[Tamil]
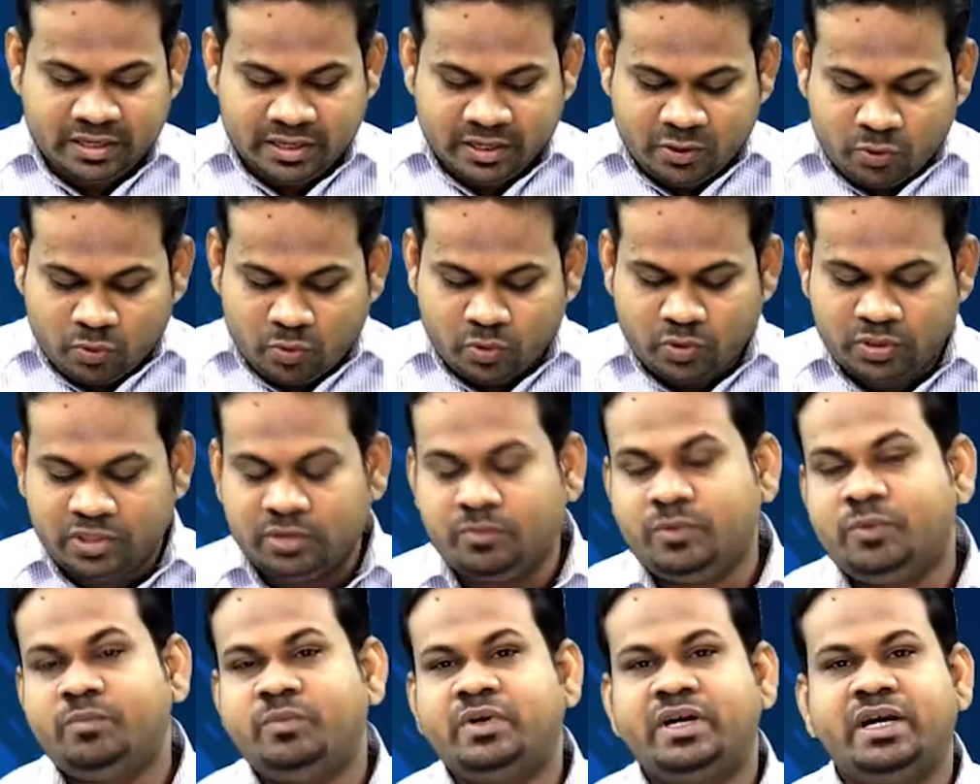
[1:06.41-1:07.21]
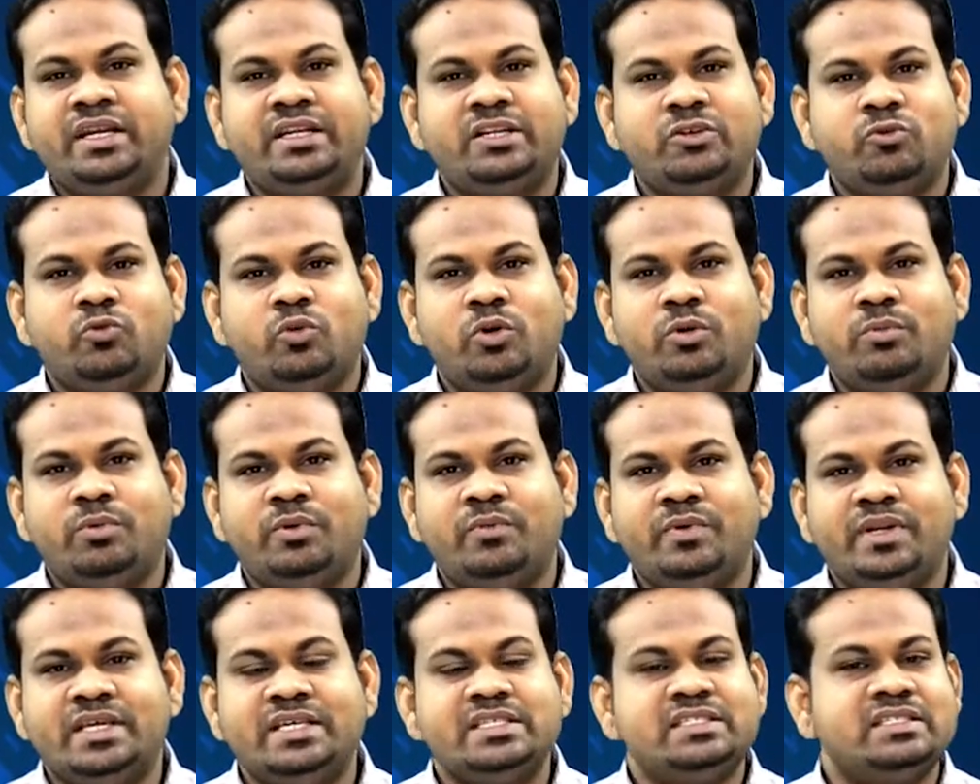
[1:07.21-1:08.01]
எல்லோரிடமும்
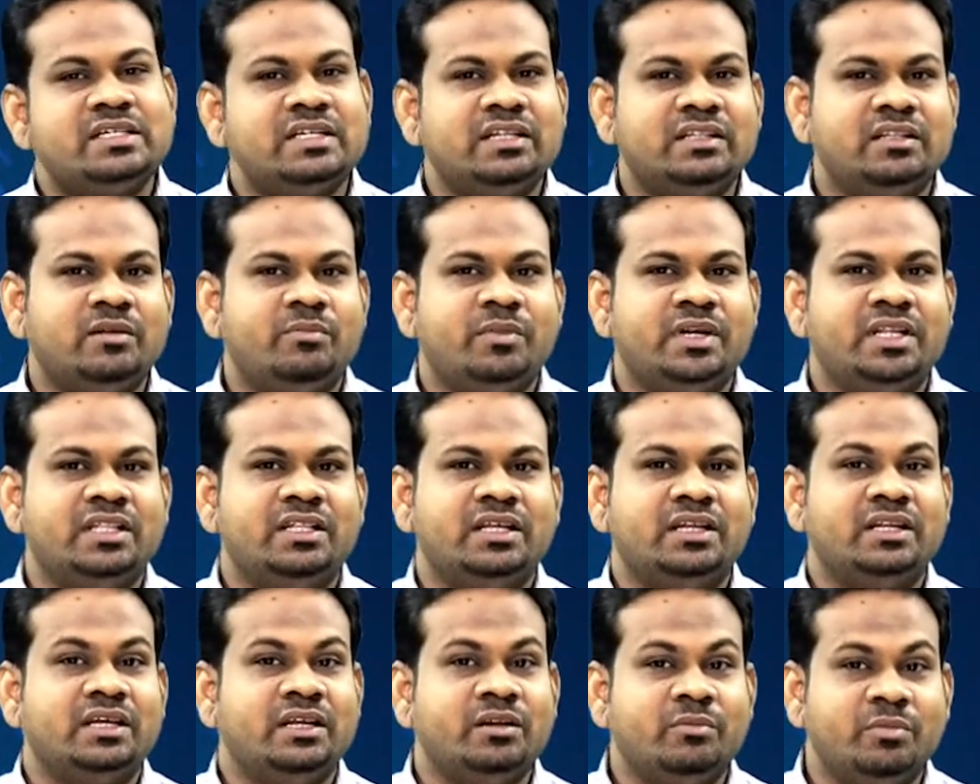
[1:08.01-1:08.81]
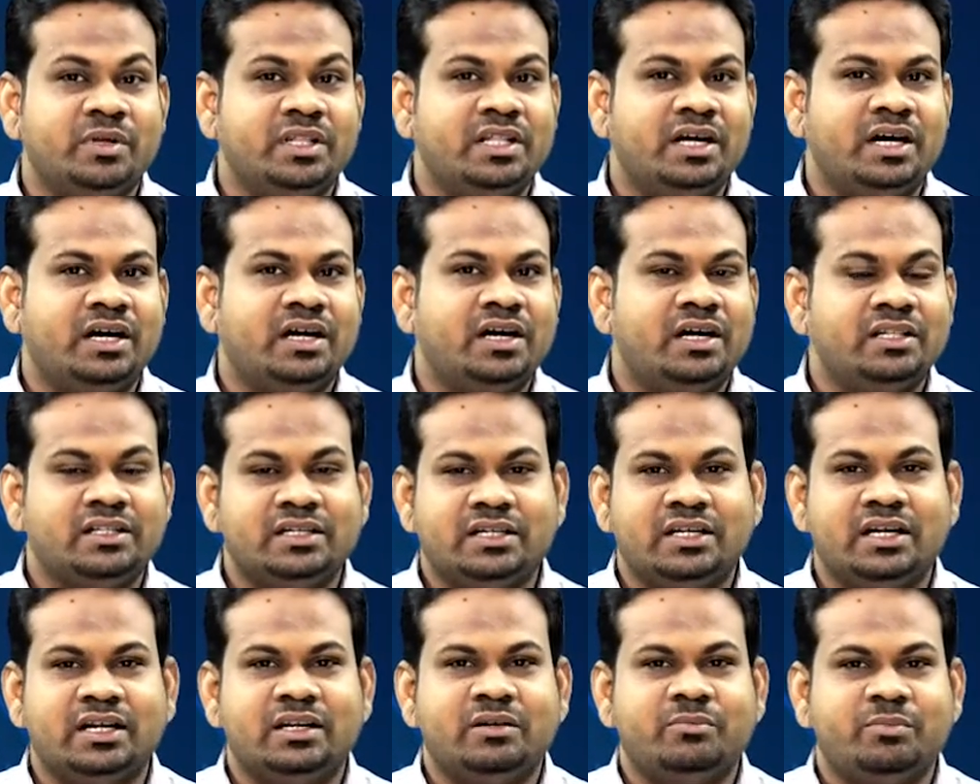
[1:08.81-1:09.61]
கற்றுக்கொள்பவனே சிறந்த மனிதன் என்பதாக
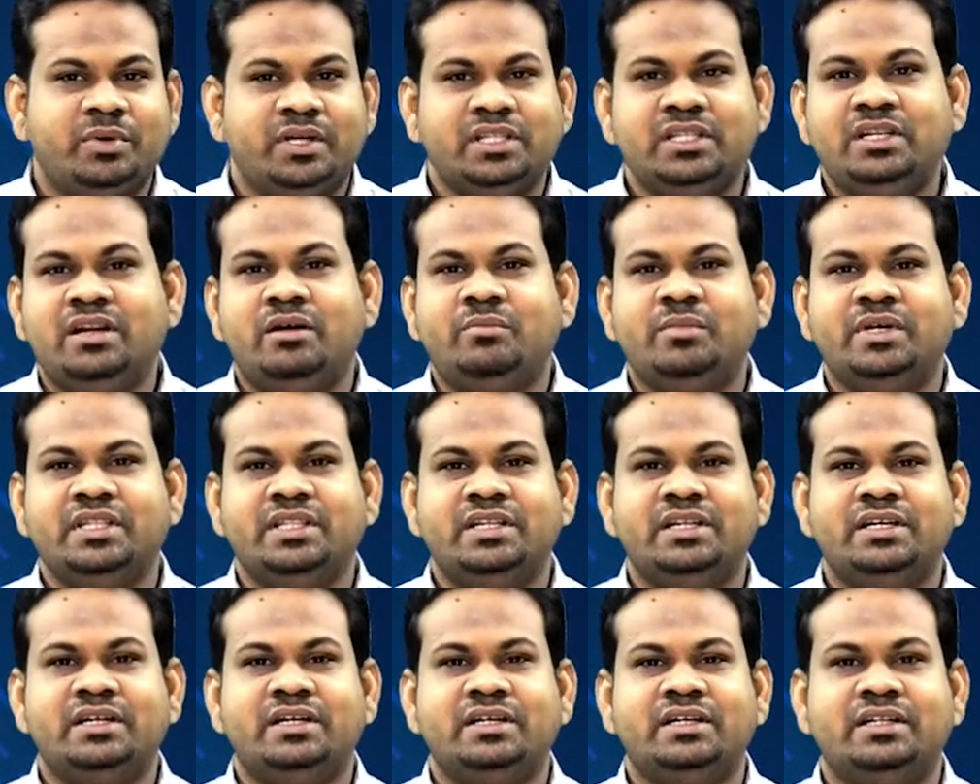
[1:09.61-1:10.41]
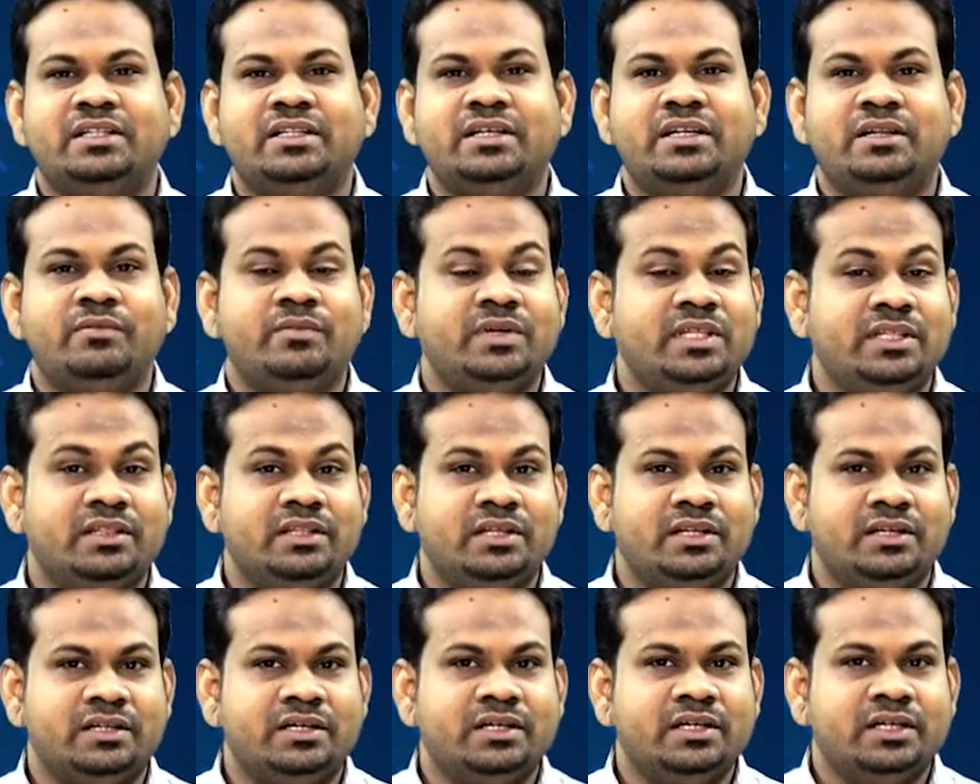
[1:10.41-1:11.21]
அதற்கான பதில் அமைந்திருக்கின்றது எனவே
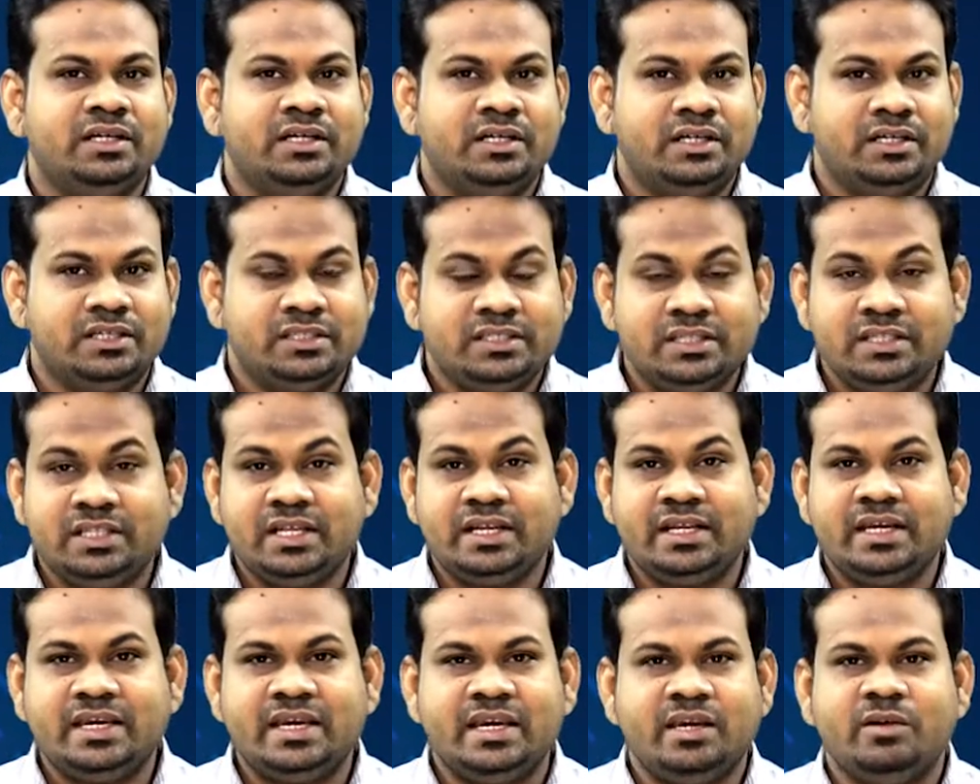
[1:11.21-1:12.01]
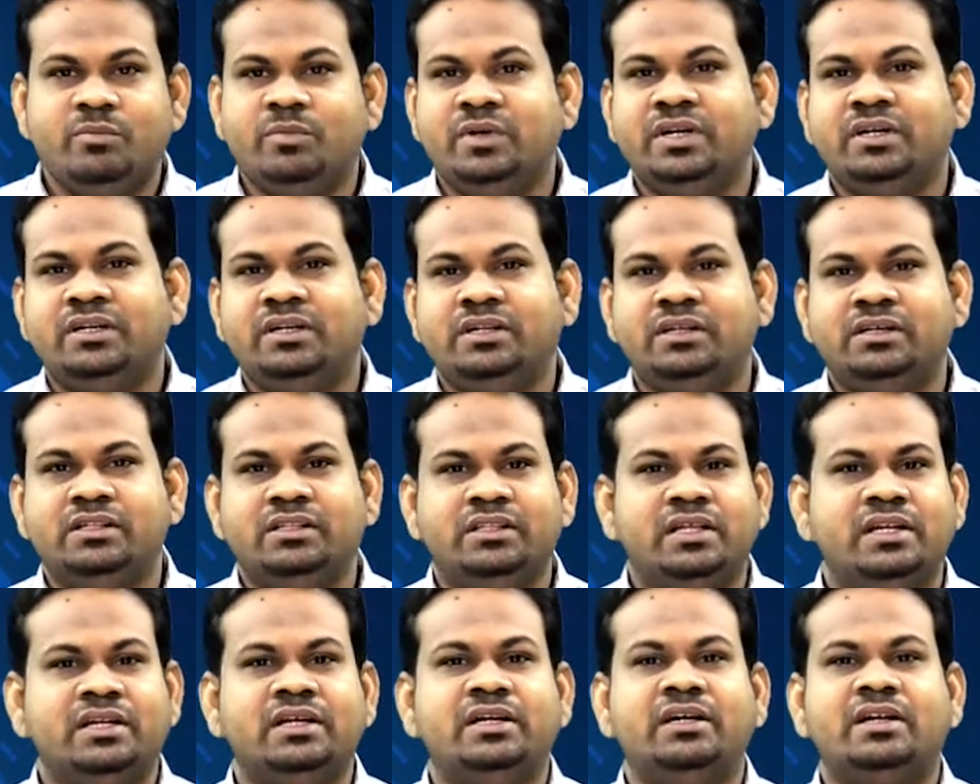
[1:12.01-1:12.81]
இந்த சிந்தனையையும் இன்று
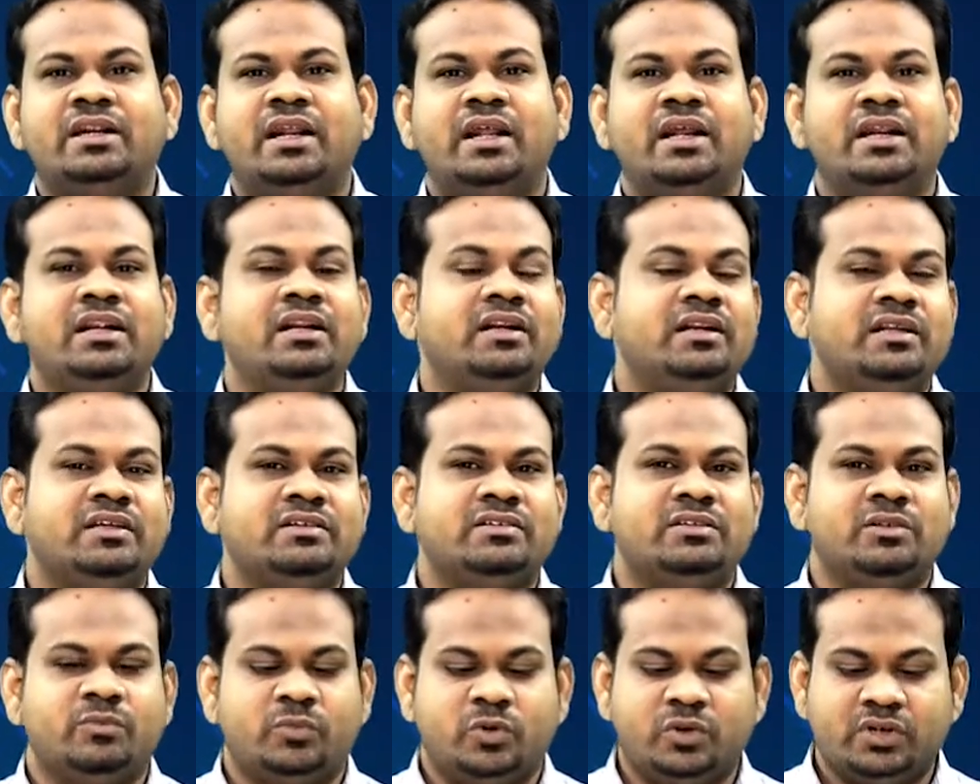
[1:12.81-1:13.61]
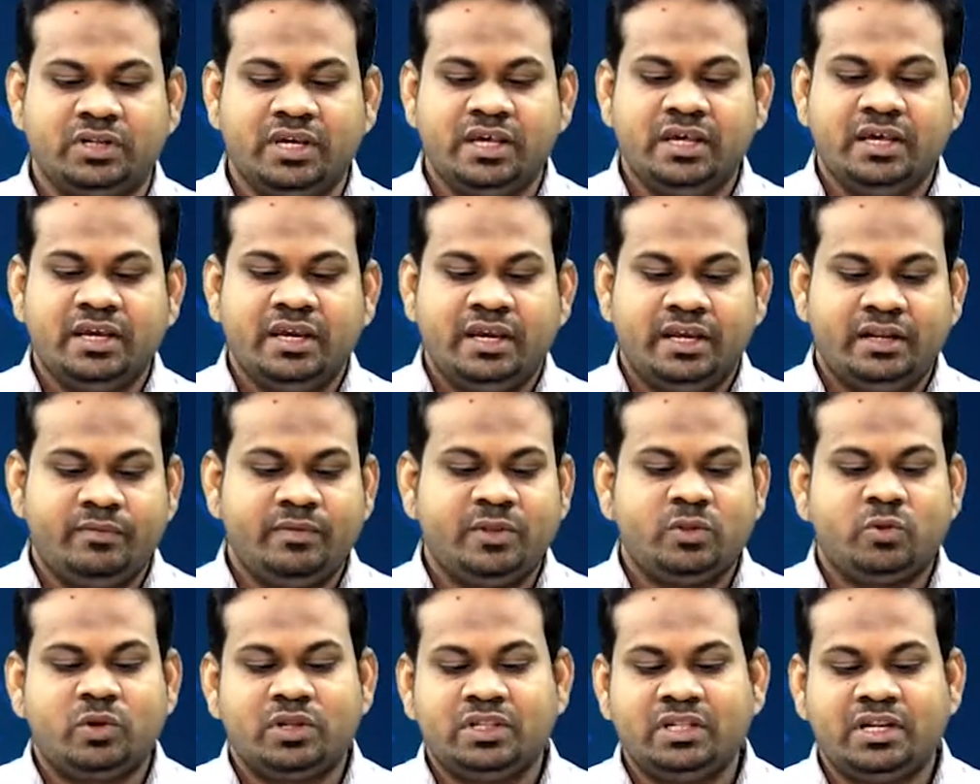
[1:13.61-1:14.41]
தருகின்றார்கள் நேஷ்டமோட்
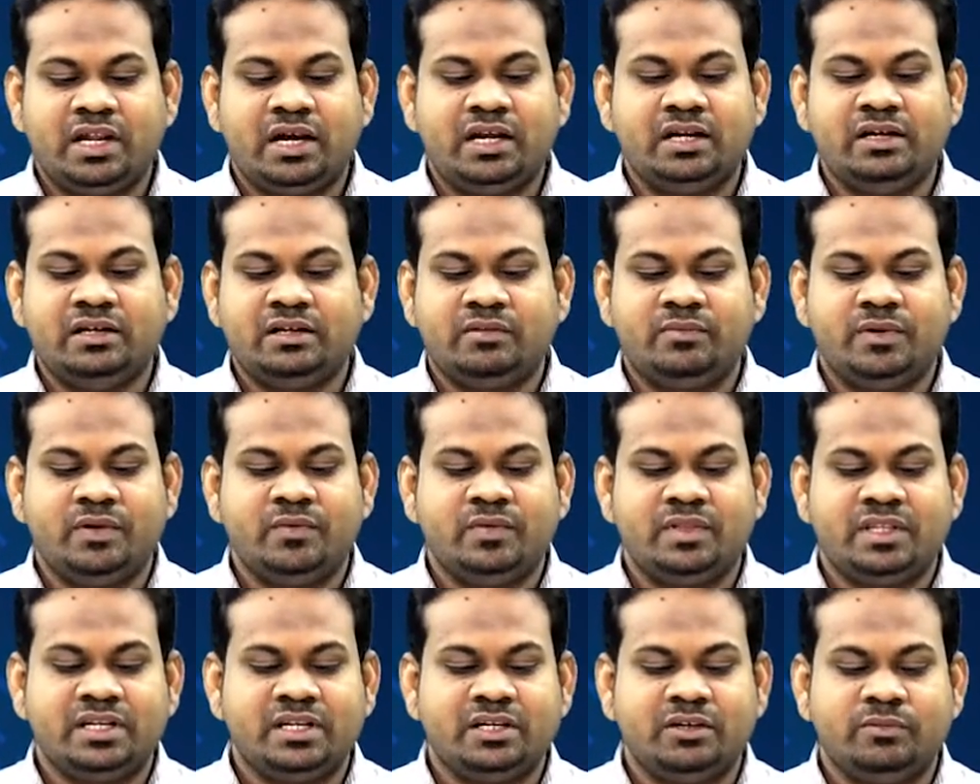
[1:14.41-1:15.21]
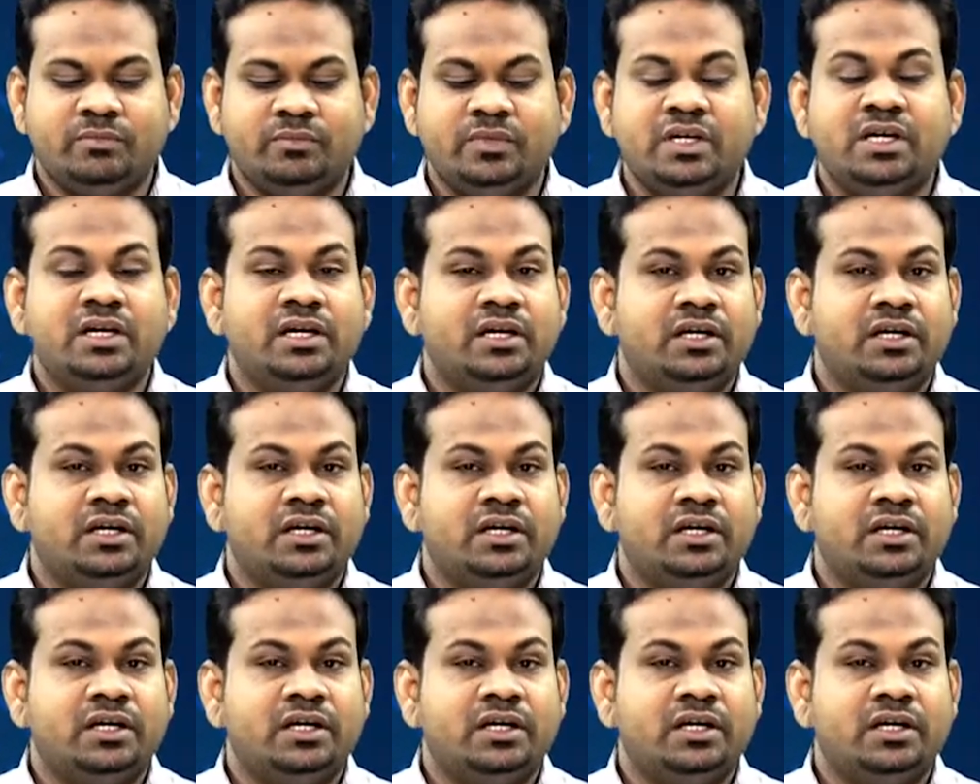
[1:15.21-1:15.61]
எனவே தொடர்ந்து நாங்கள் இன்று வந்திருக்கும்